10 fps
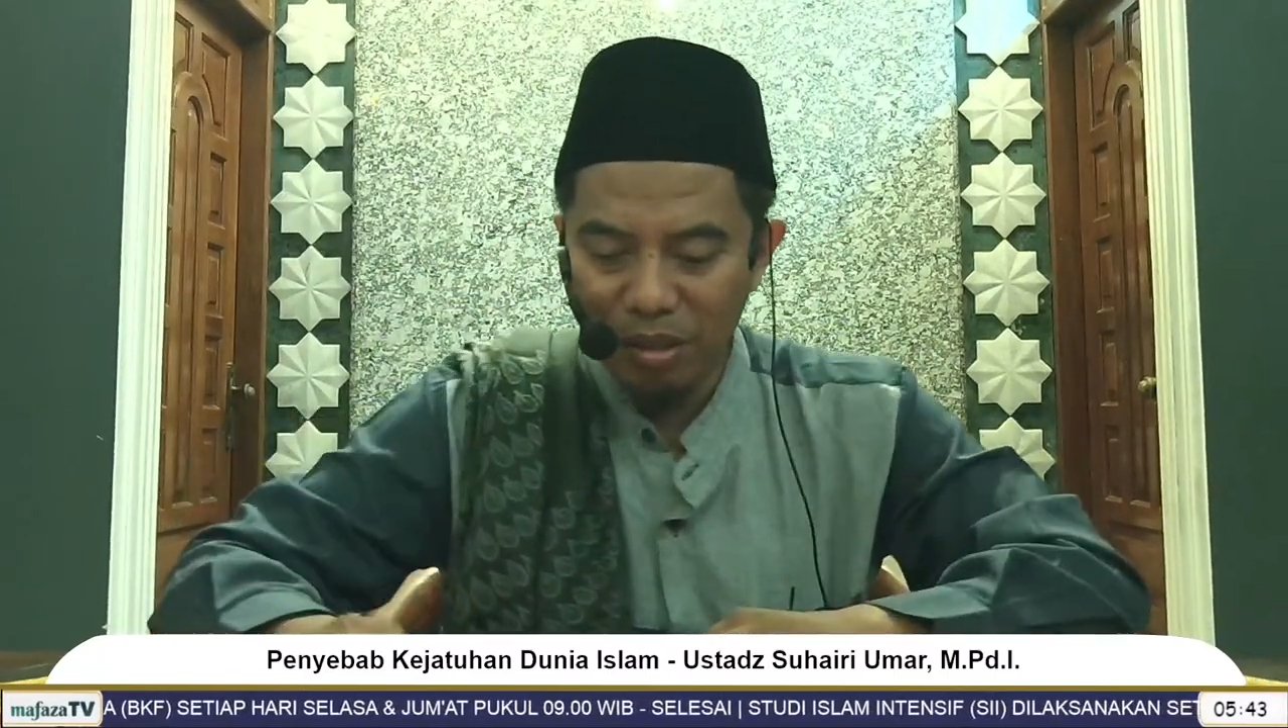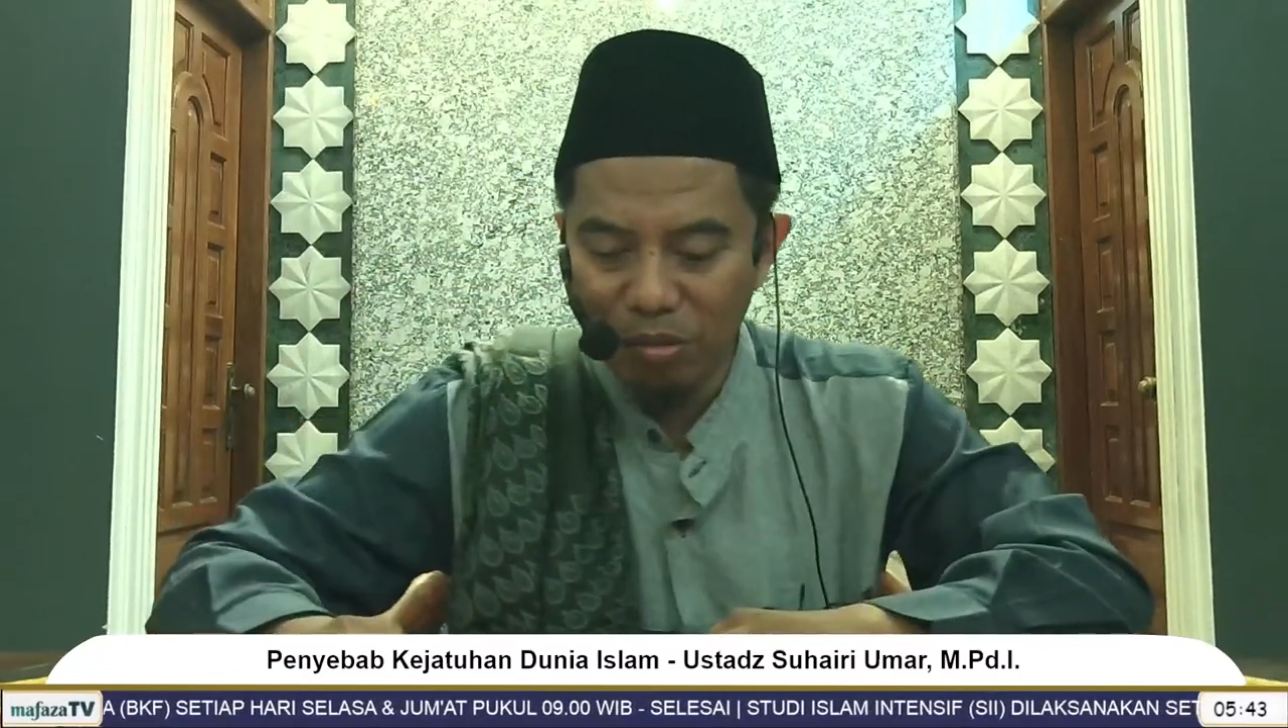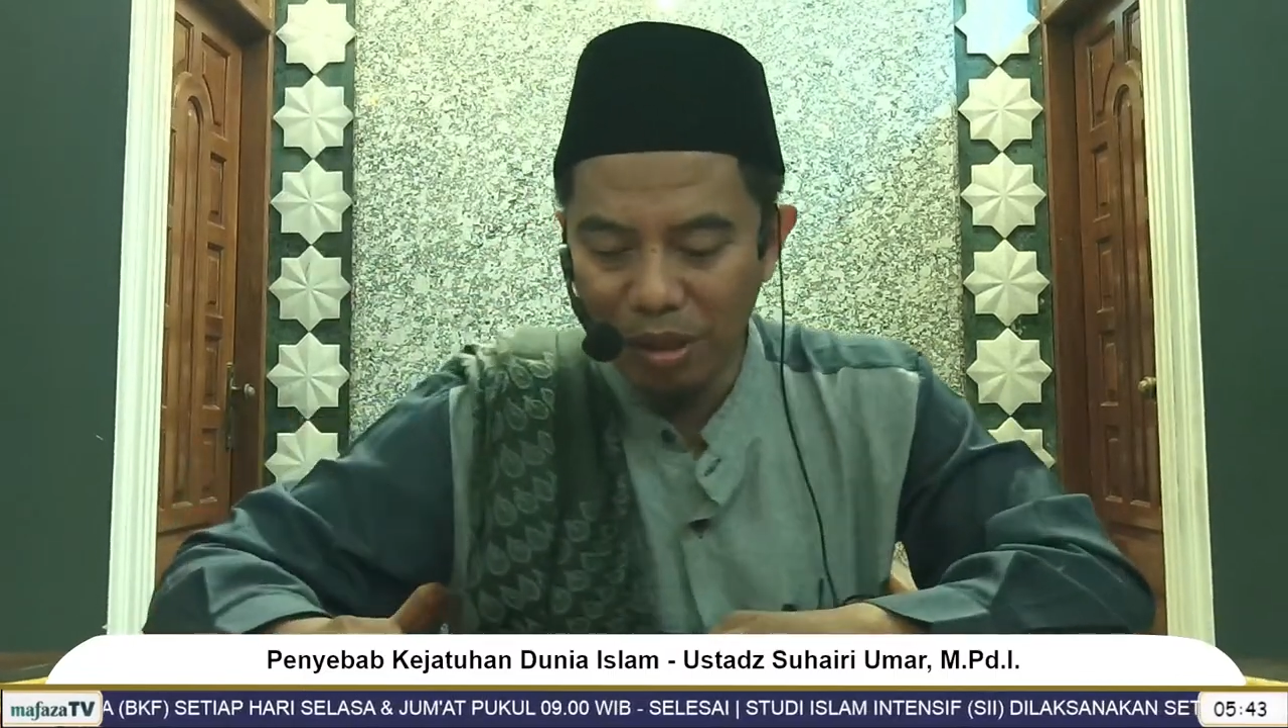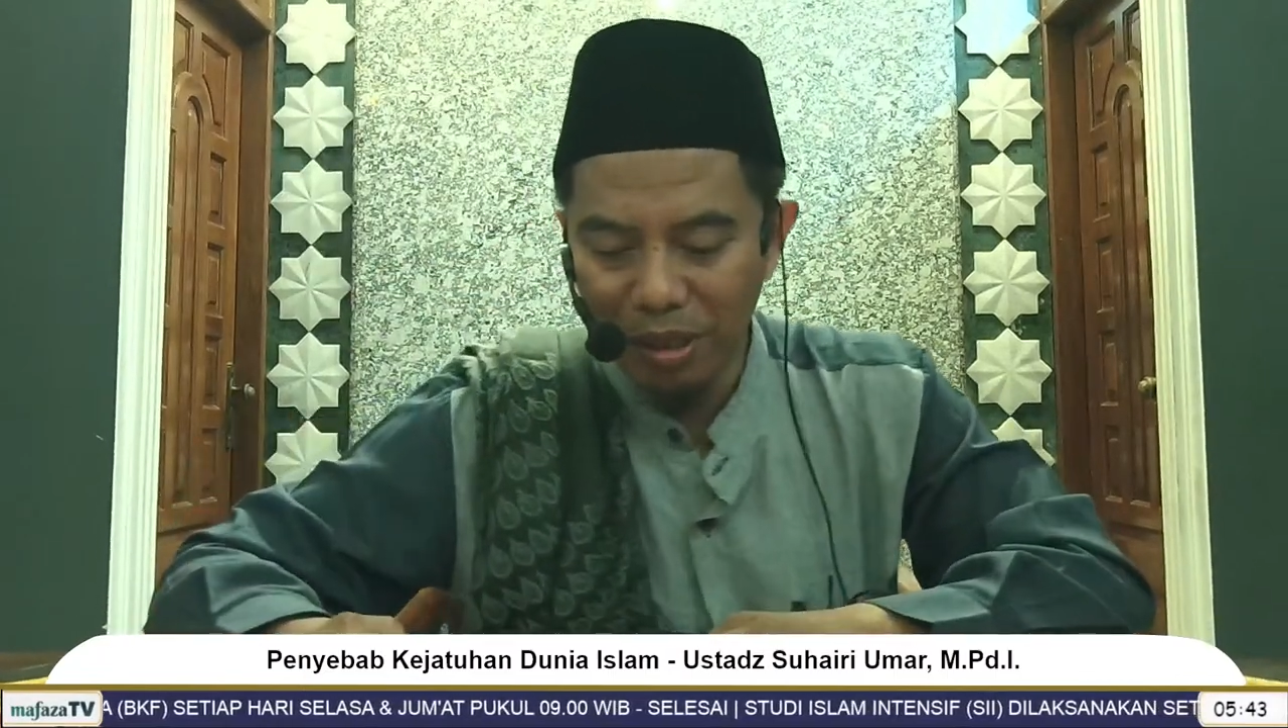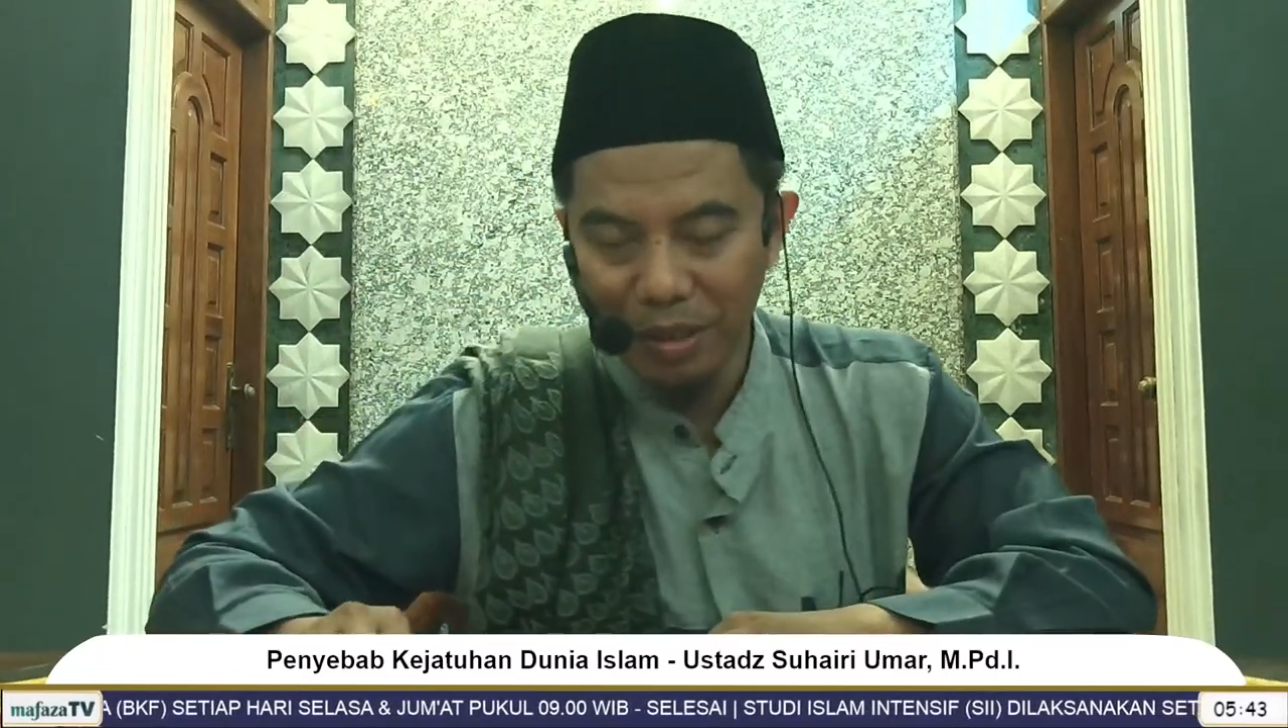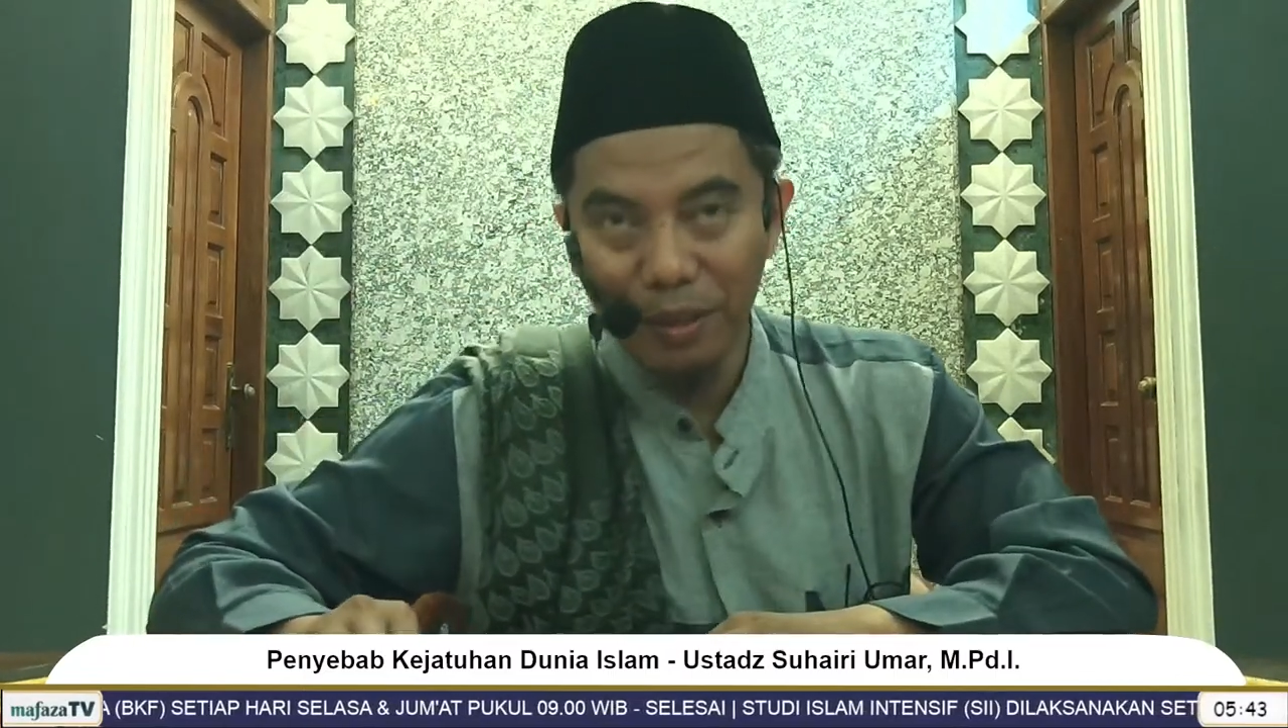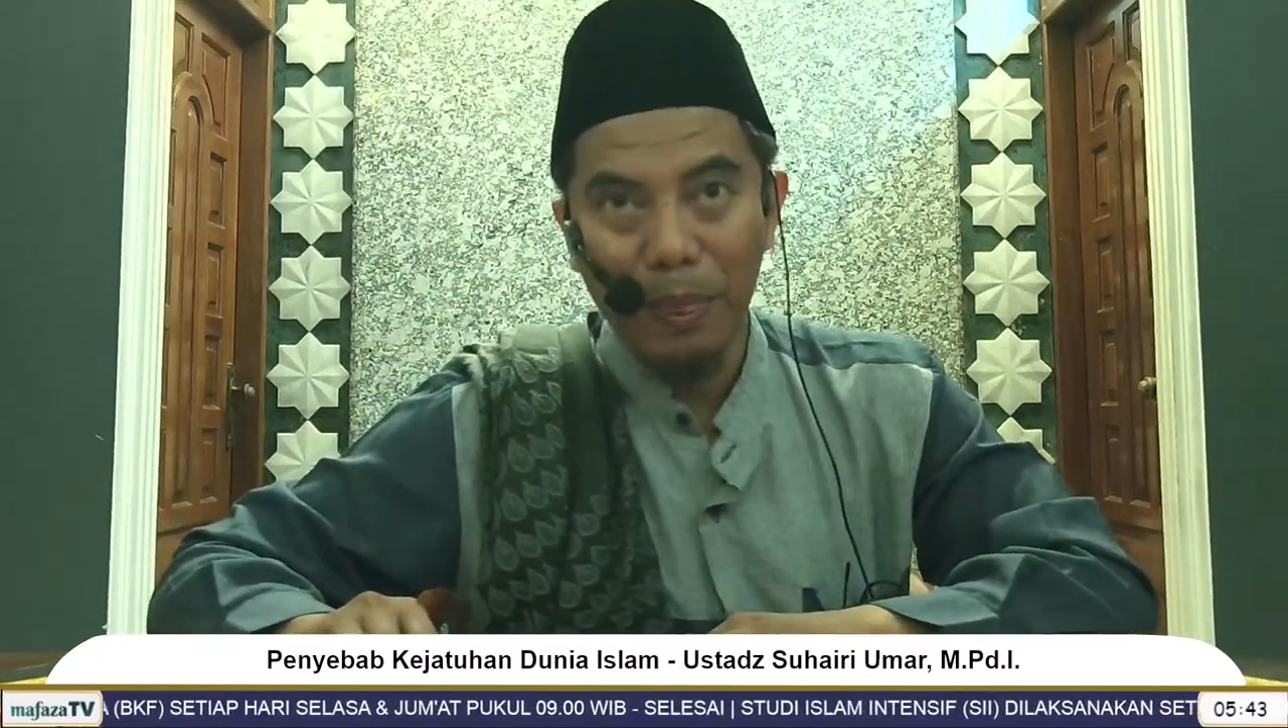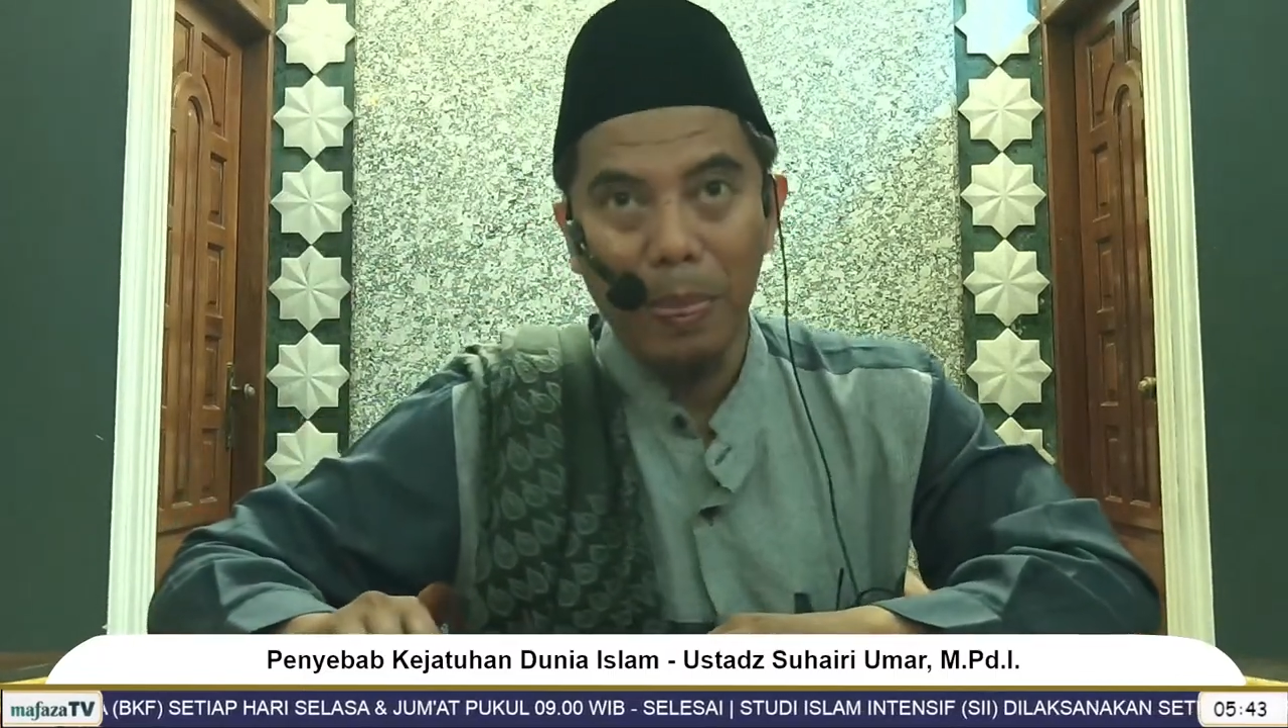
kedua,